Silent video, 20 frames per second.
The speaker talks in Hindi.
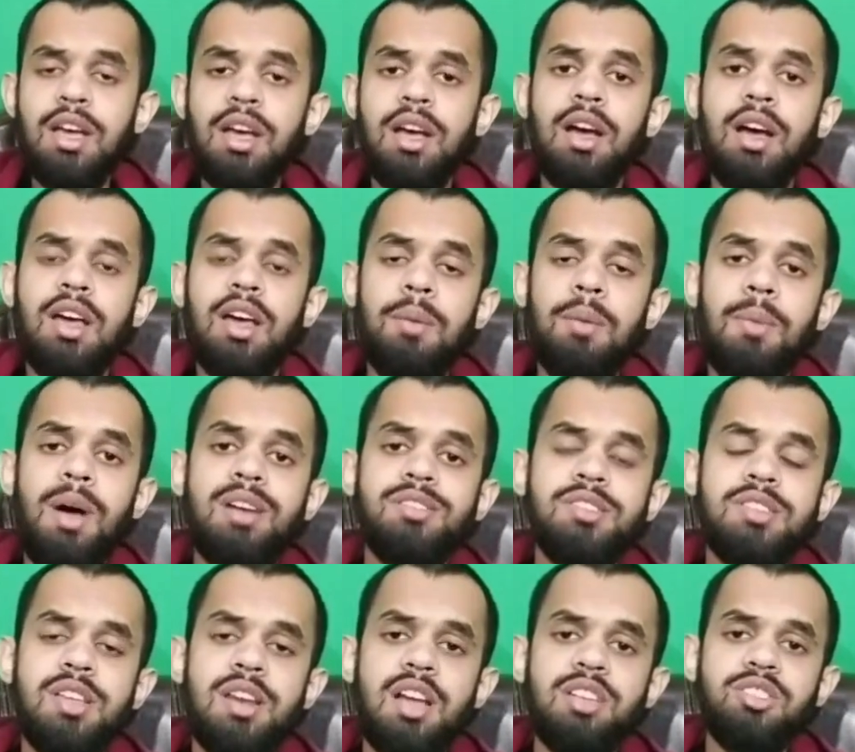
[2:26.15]

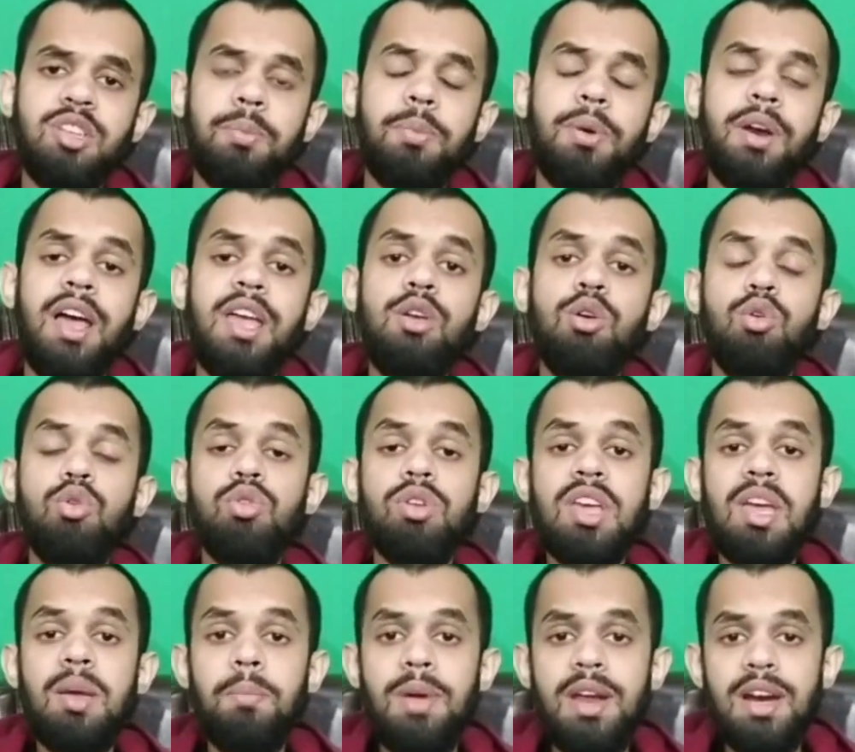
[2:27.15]
नमाज जनाजा पढ़ाई और
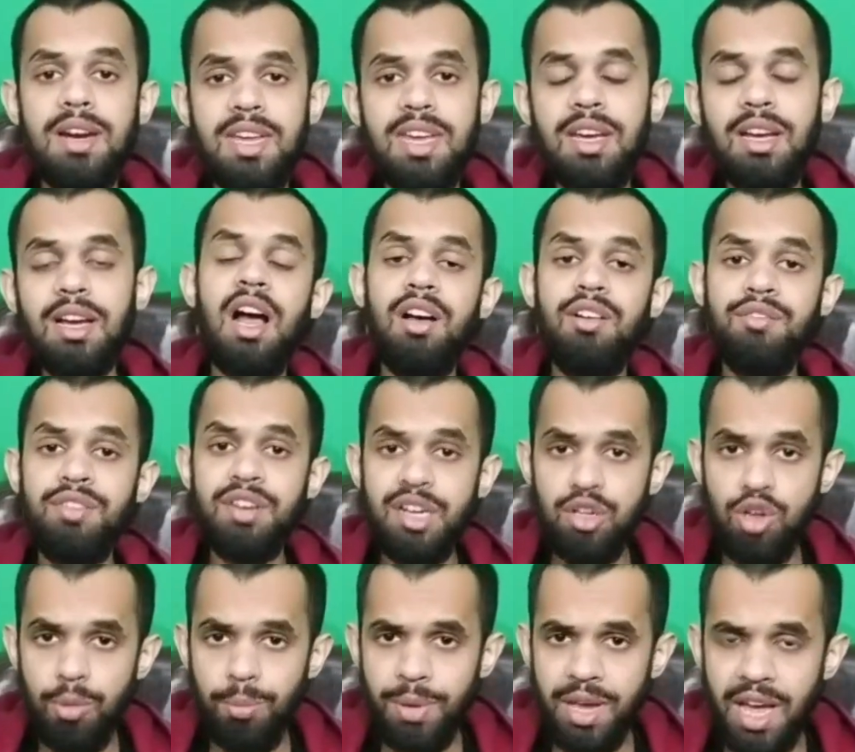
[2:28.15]
उनके बेटे का
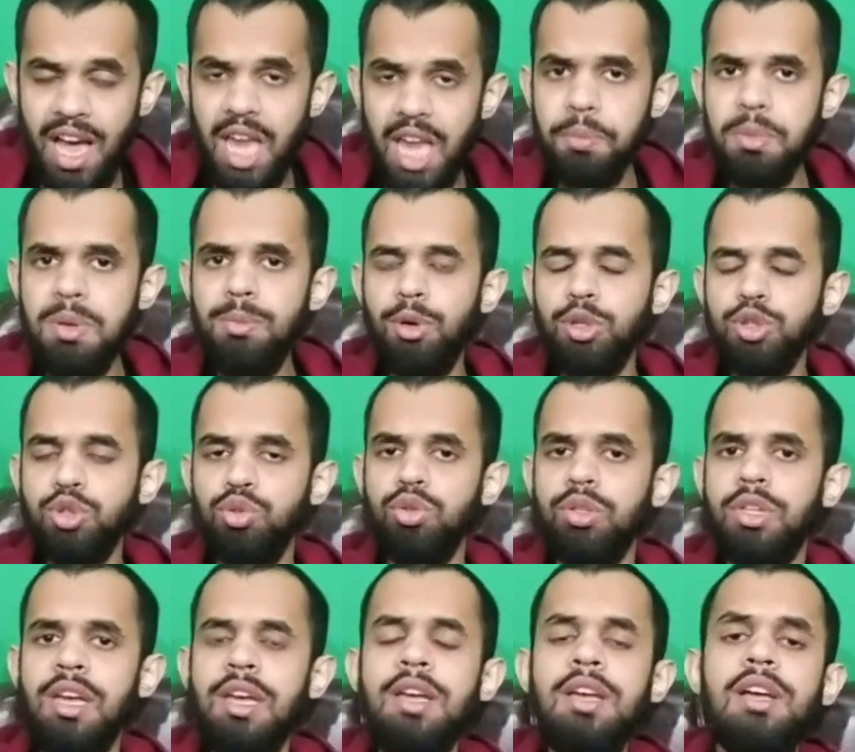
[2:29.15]
वीडियो बयान भी मौजूद
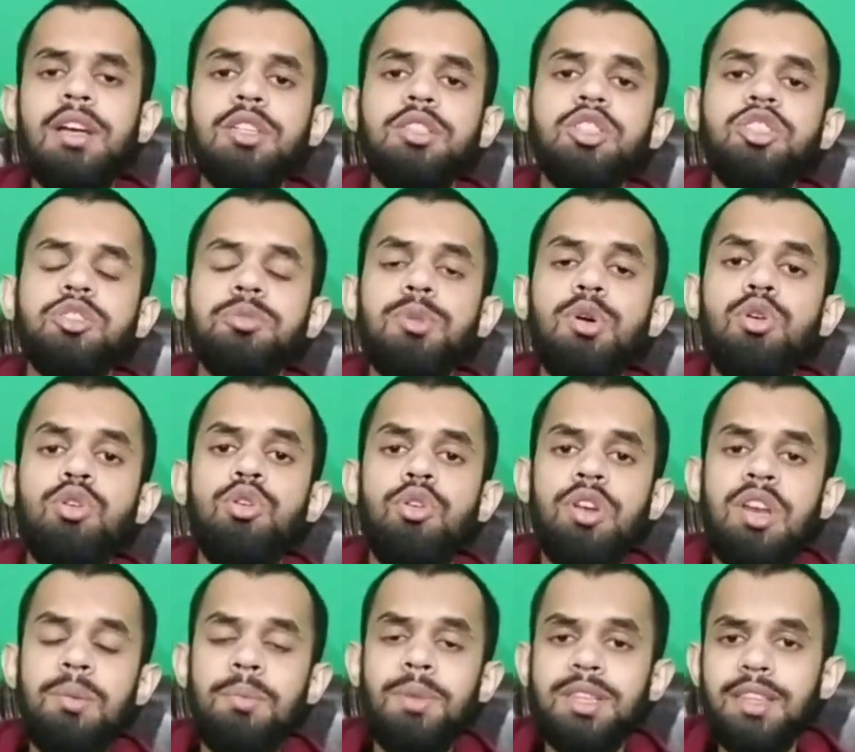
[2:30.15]
है जिसमें
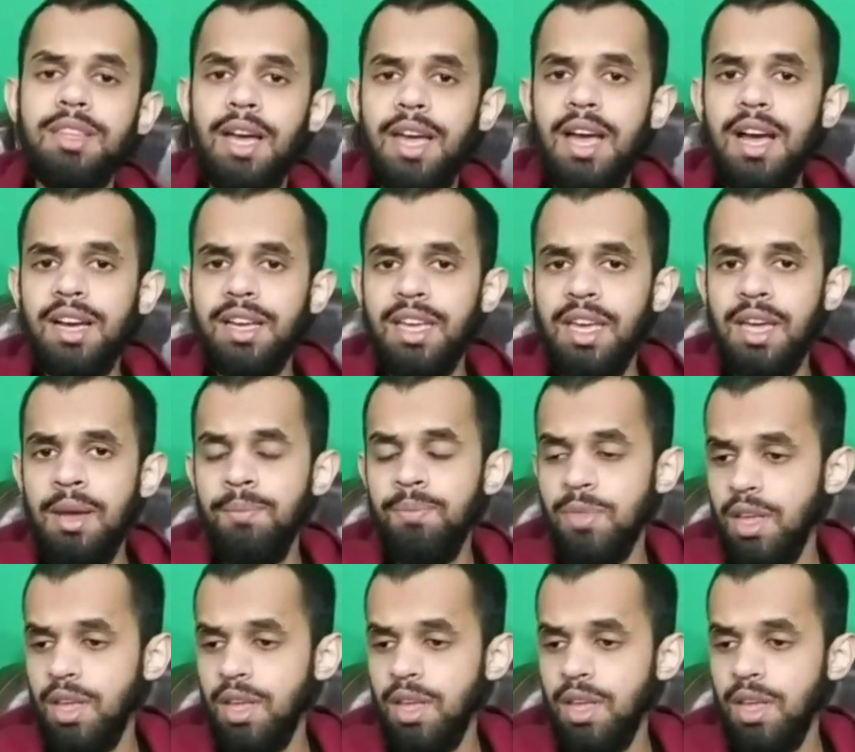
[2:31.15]
उन्होंने बताया कि